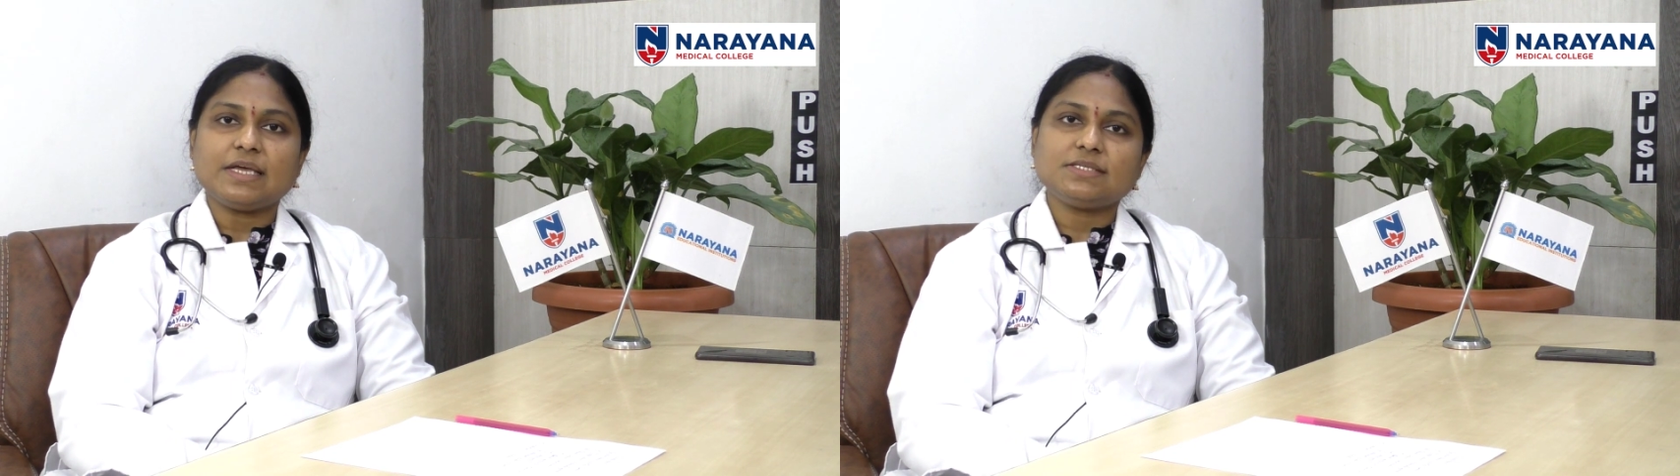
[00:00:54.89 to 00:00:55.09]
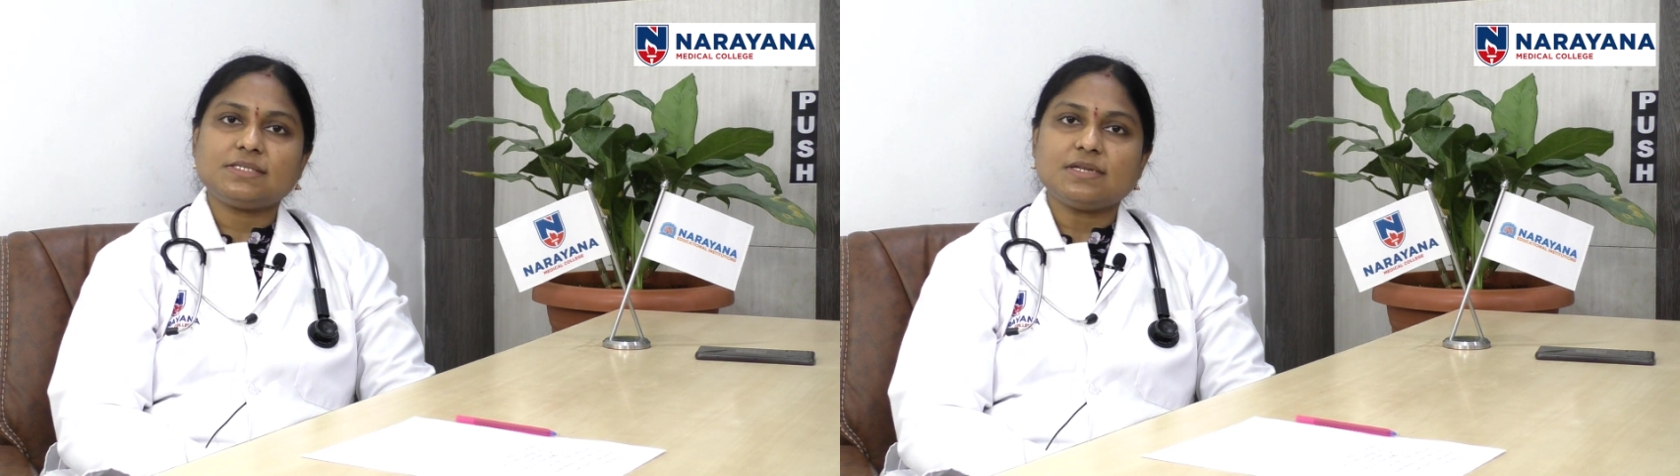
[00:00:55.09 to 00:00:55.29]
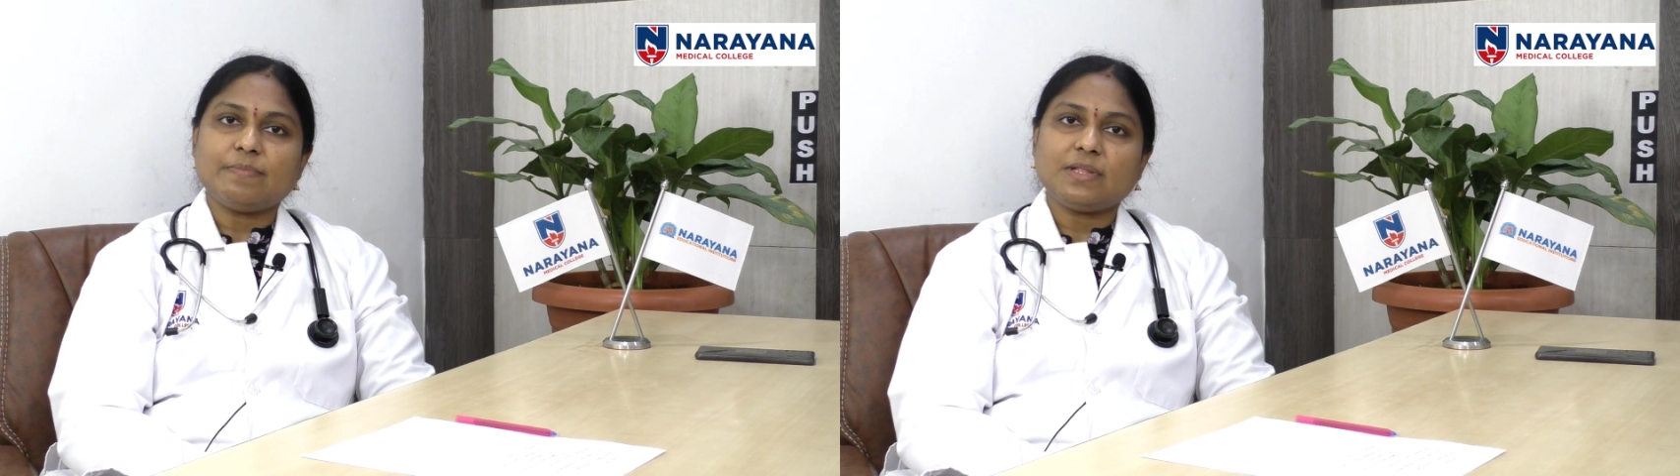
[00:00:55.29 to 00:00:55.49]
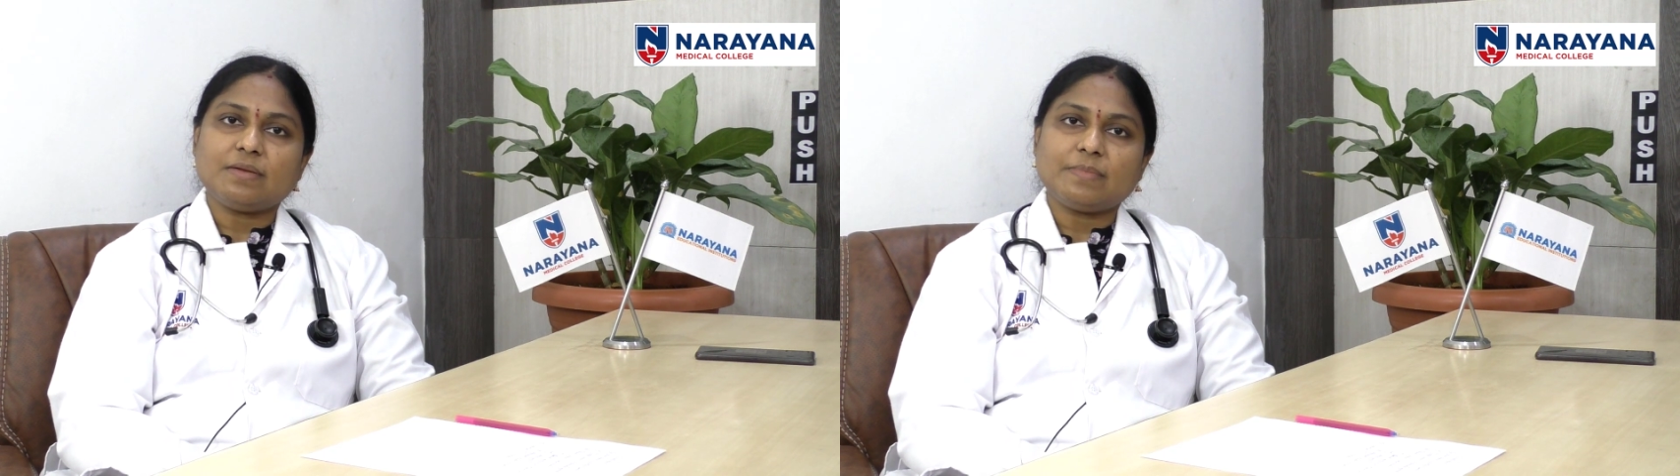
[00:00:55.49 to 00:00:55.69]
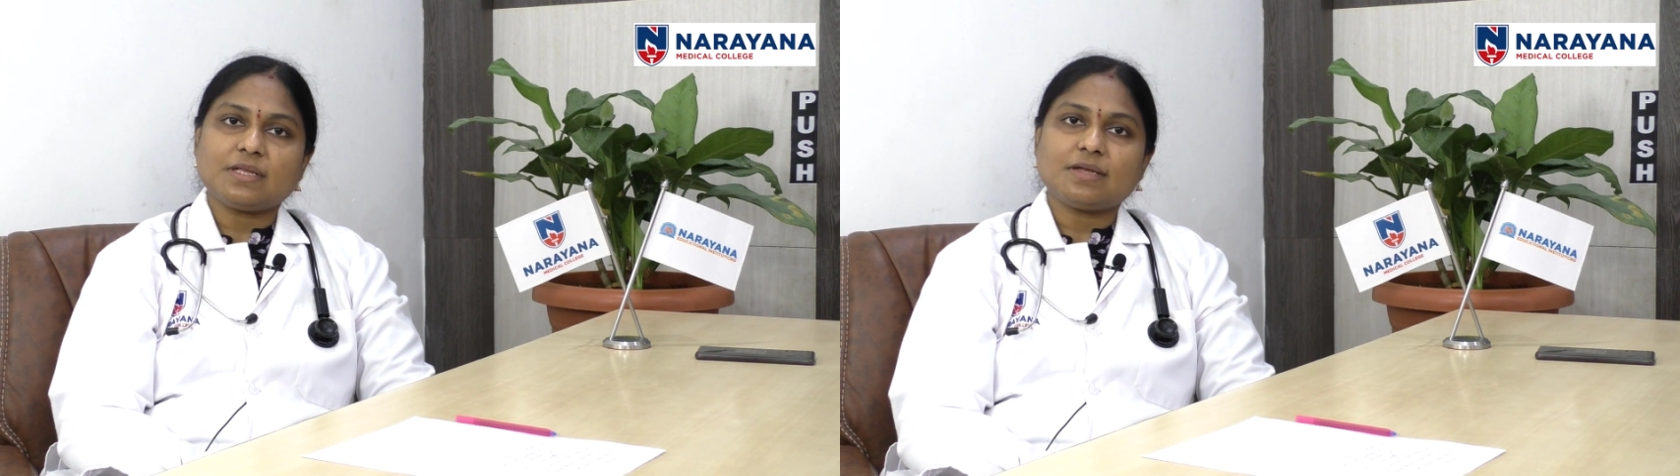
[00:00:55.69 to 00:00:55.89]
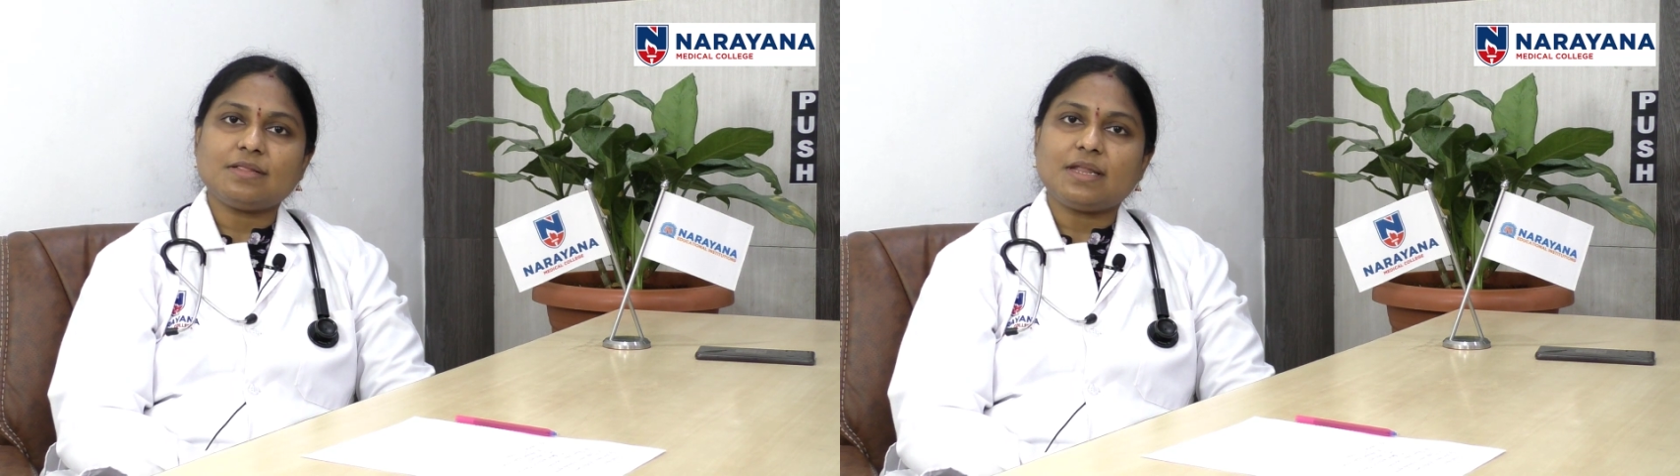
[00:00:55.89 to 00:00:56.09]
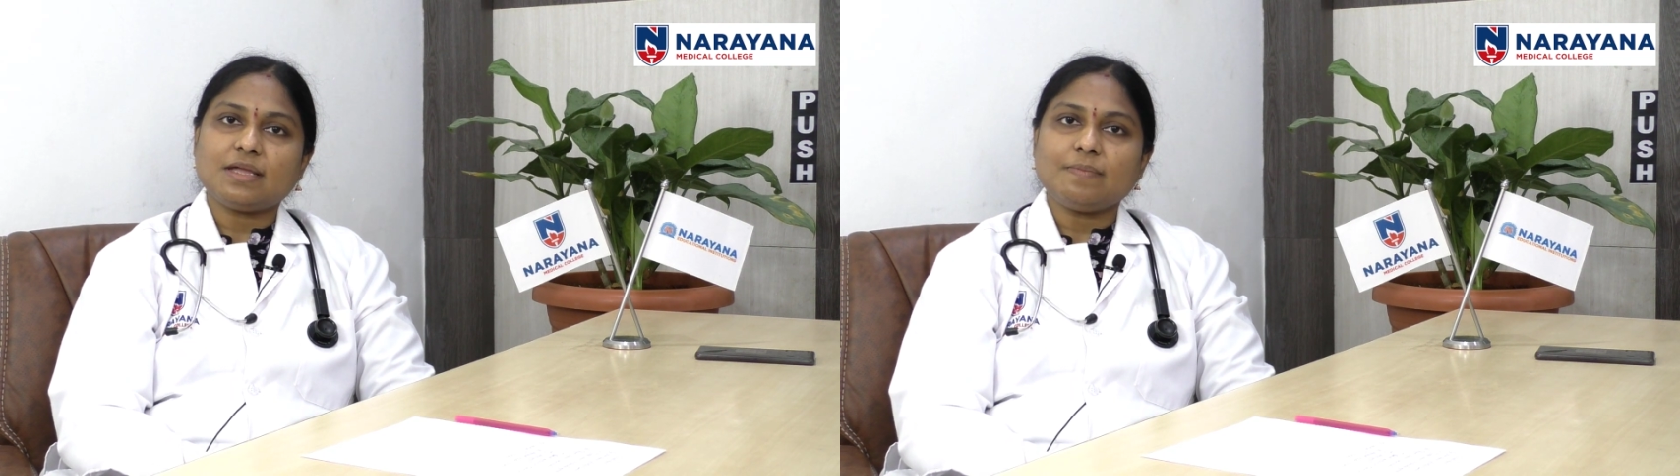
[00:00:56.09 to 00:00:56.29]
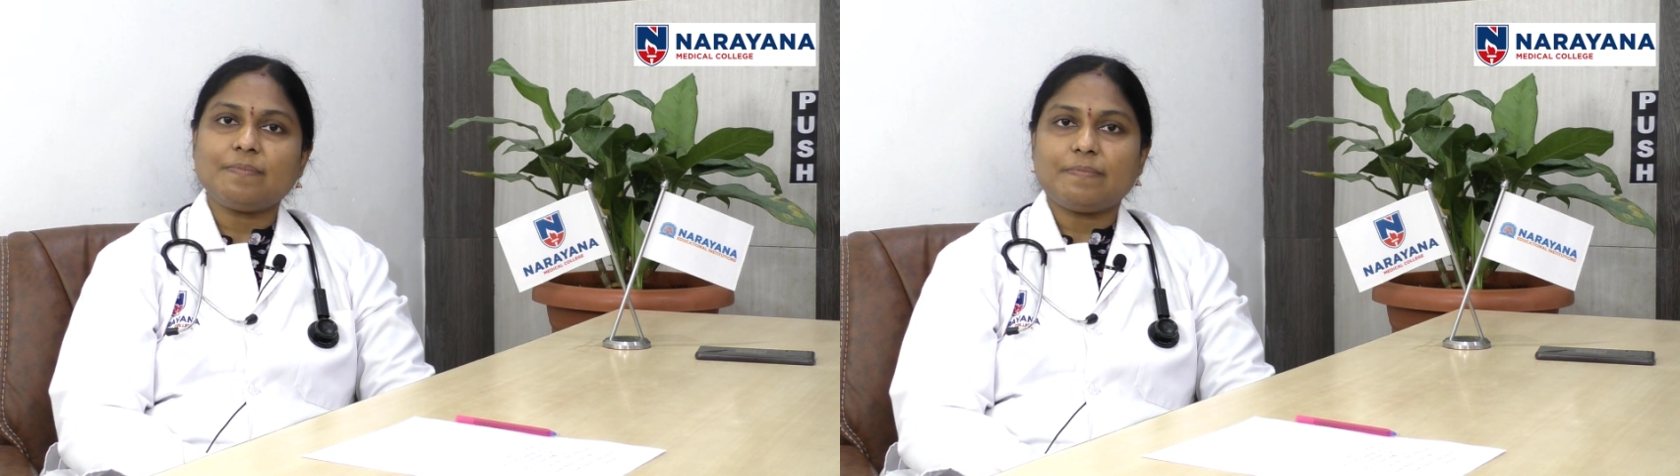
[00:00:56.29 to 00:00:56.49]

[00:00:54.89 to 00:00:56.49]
కేసెస్ నెమ్మది నెమ్మదిగా తరిగి